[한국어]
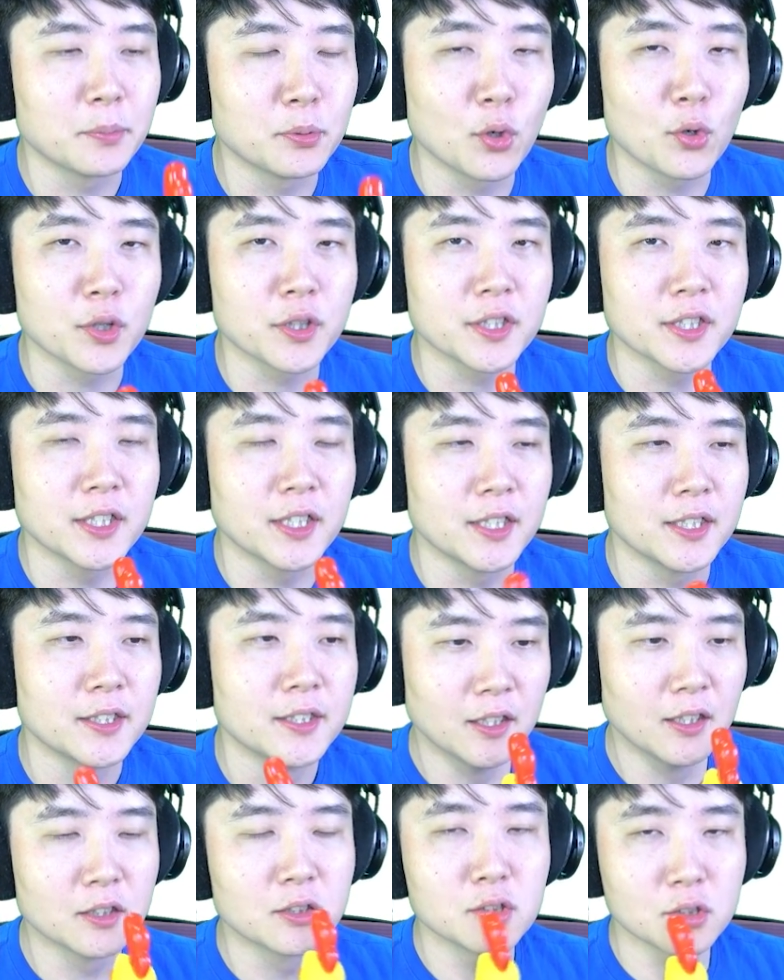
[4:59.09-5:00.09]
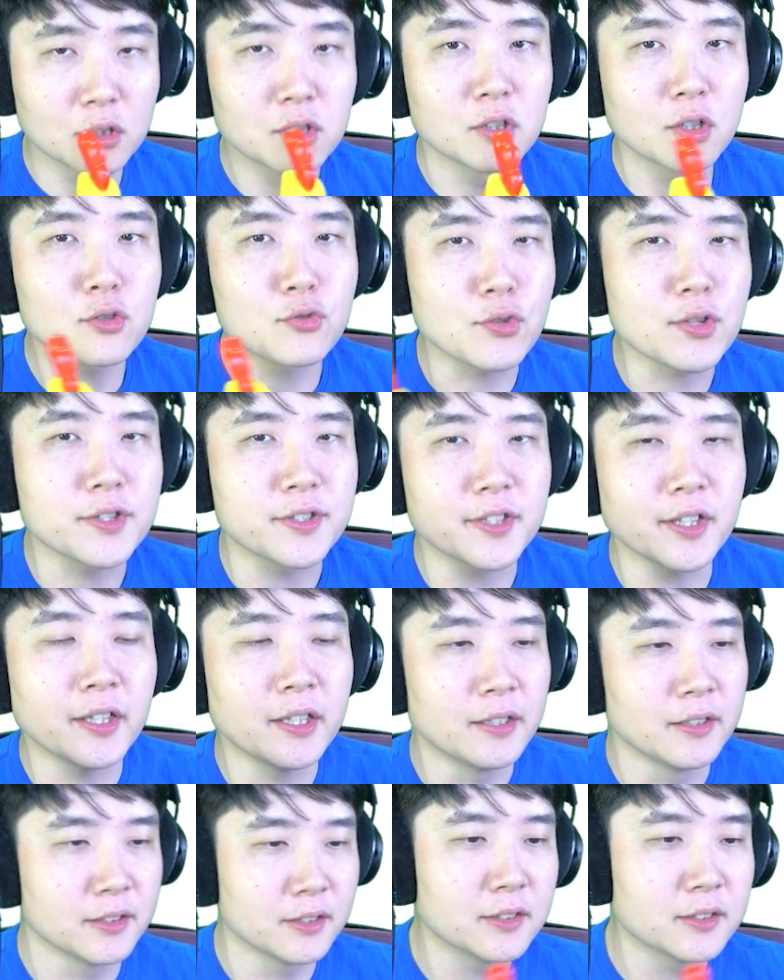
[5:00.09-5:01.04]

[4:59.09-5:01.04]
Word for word: 부룡이들 어 그러, 그럴 수 있어.